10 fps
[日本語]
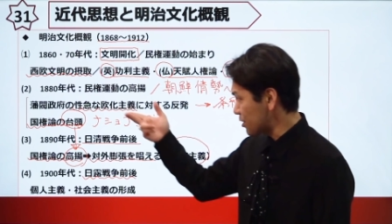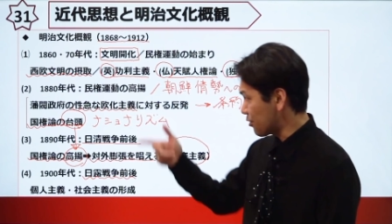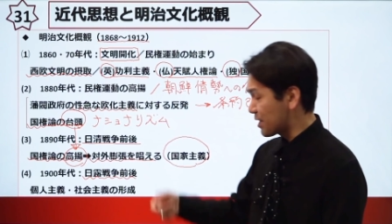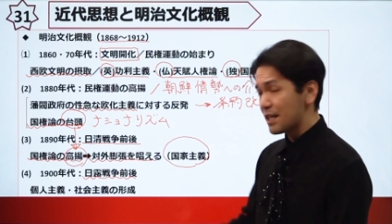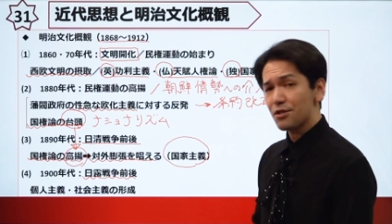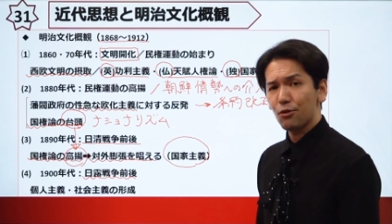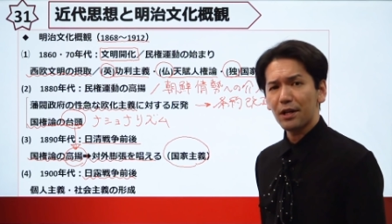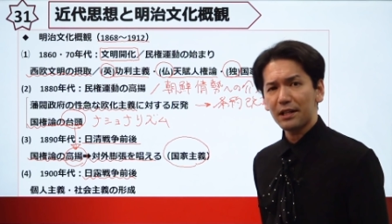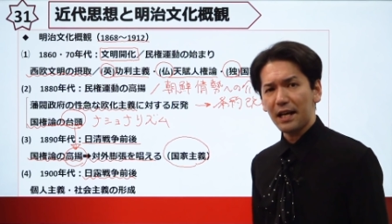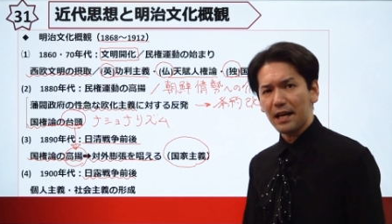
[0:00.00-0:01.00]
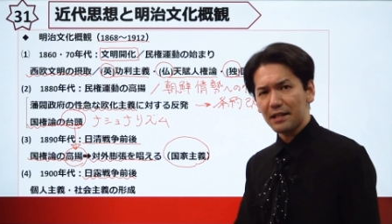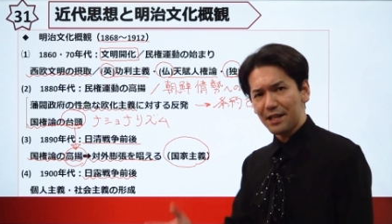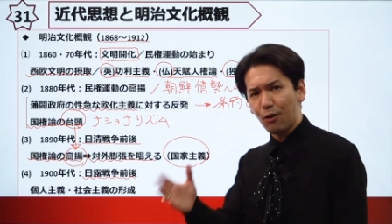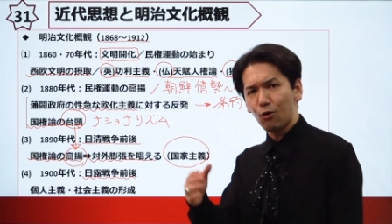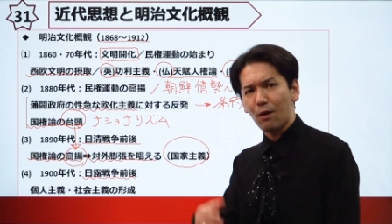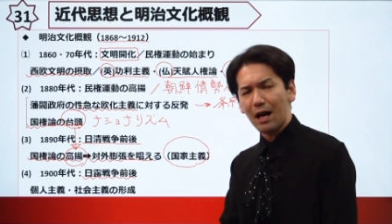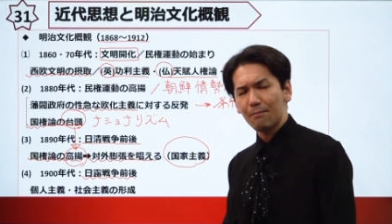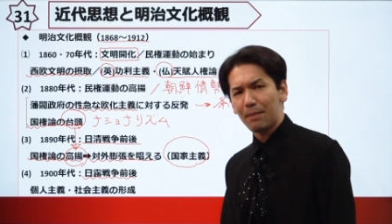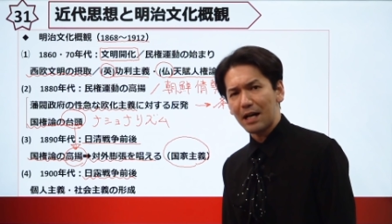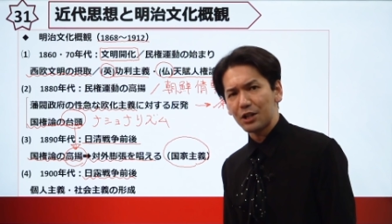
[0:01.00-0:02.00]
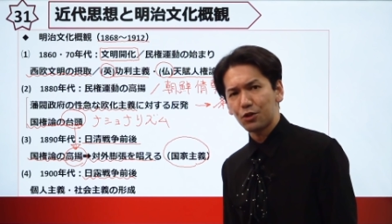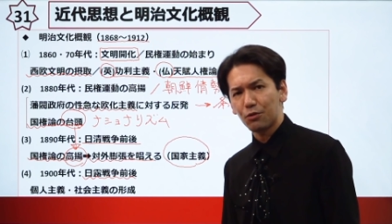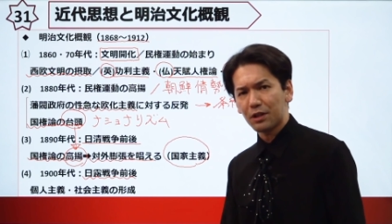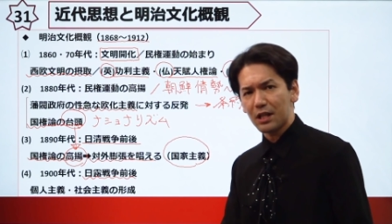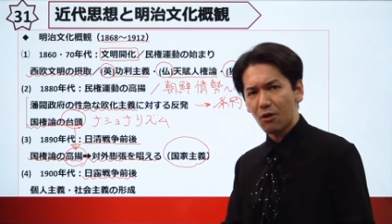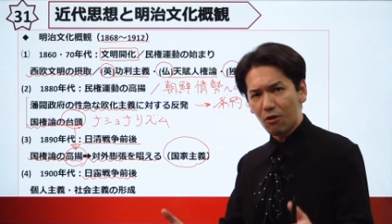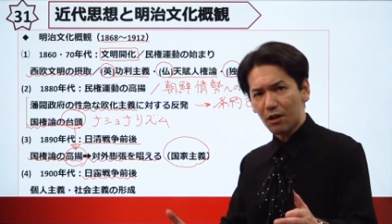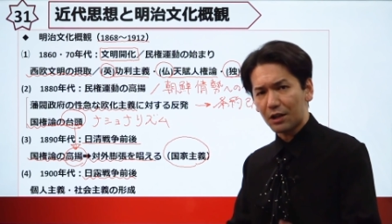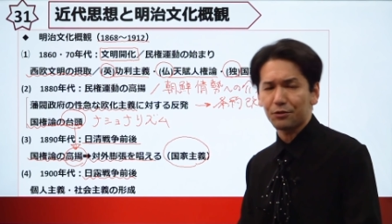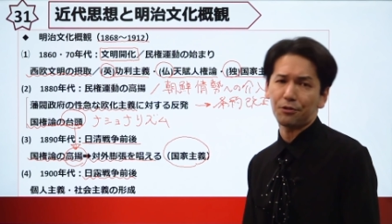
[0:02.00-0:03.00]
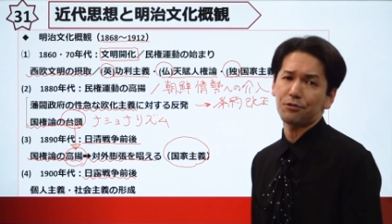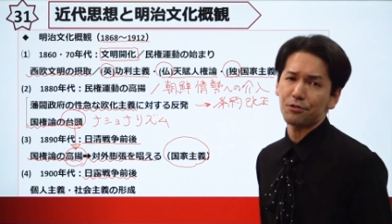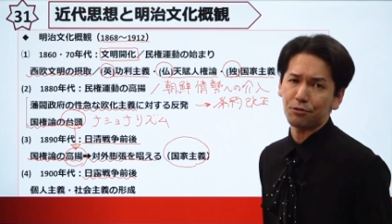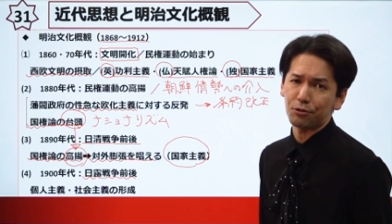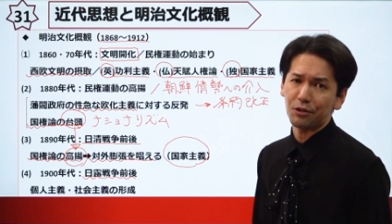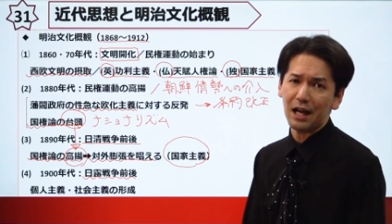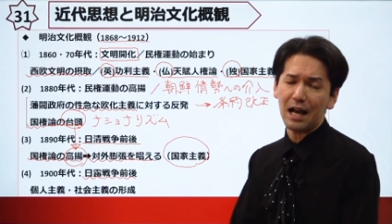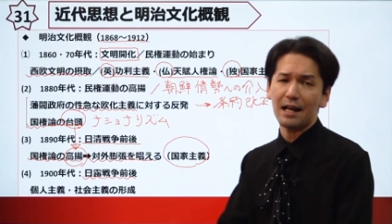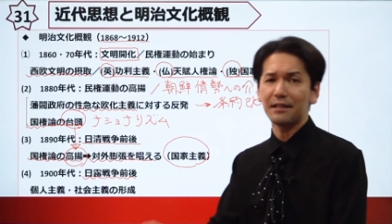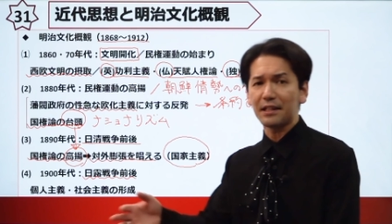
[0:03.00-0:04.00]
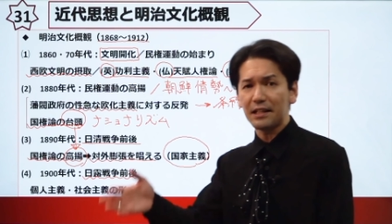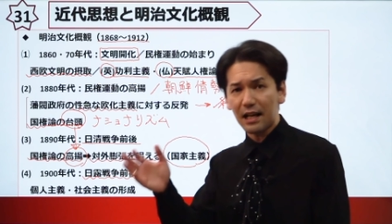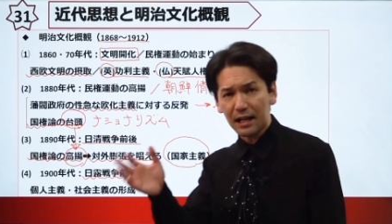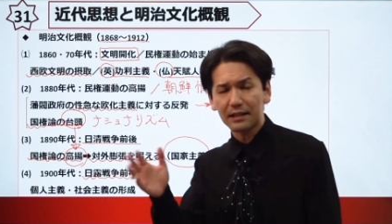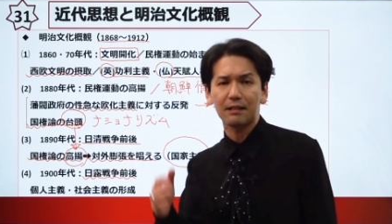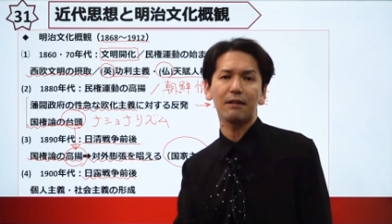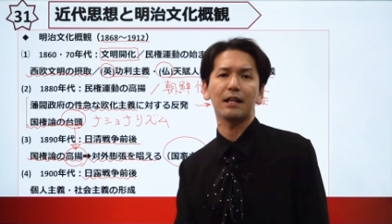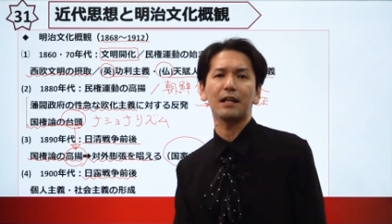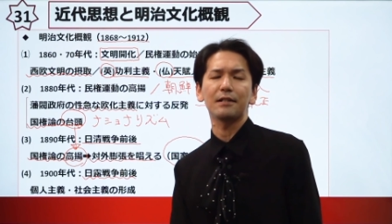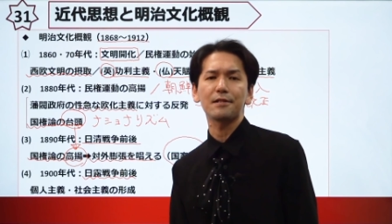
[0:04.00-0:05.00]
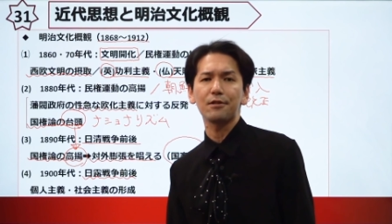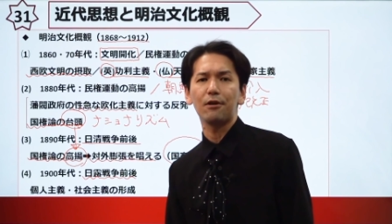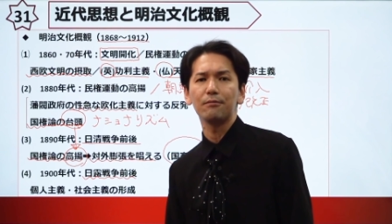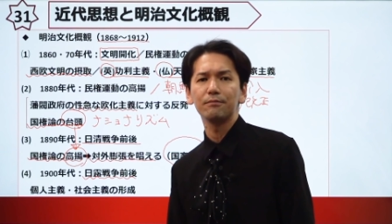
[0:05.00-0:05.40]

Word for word: つの戦争を経て日本は賠償金を獲得することができなかったわけなんですよ。